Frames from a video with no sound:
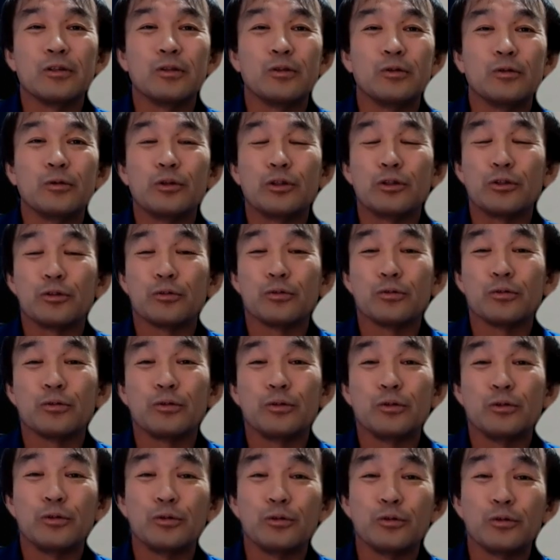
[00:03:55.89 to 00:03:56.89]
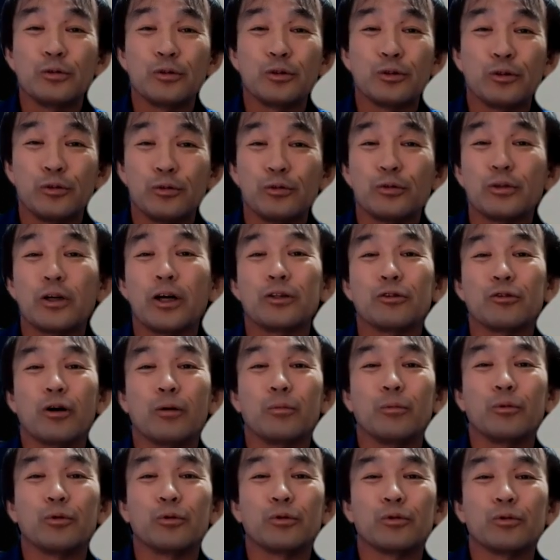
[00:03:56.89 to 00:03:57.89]
良い習慣と
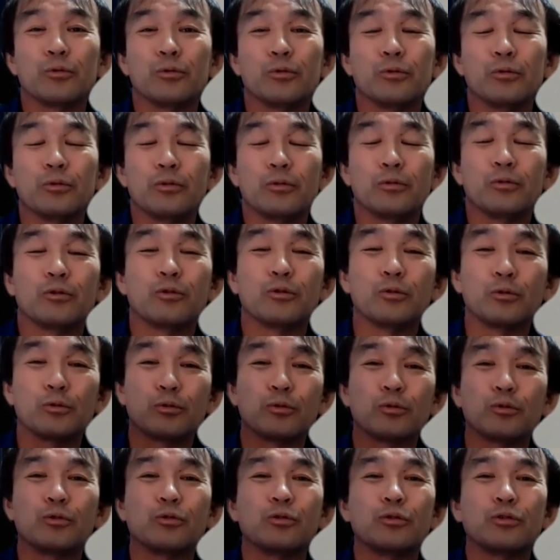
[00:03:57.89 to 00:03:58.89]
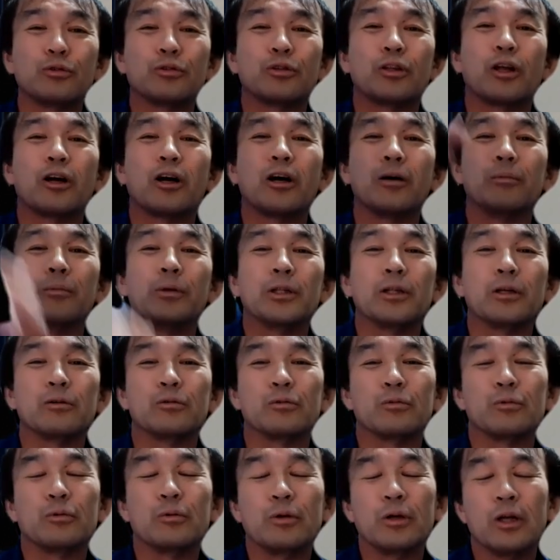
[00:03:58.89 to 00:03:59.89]
か目標をちょっとずつ高めてい
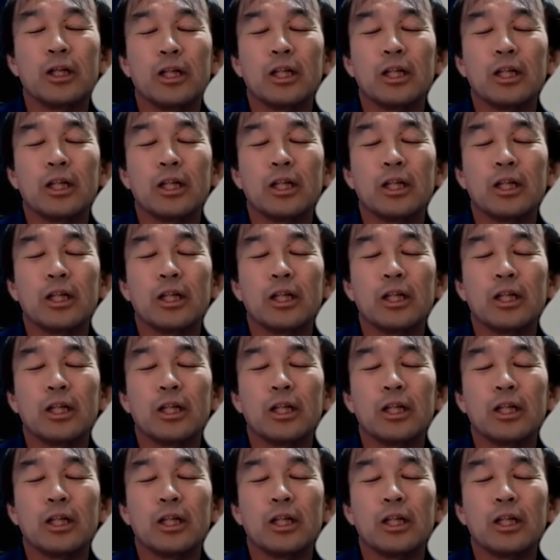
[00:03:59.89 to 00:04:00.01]
くと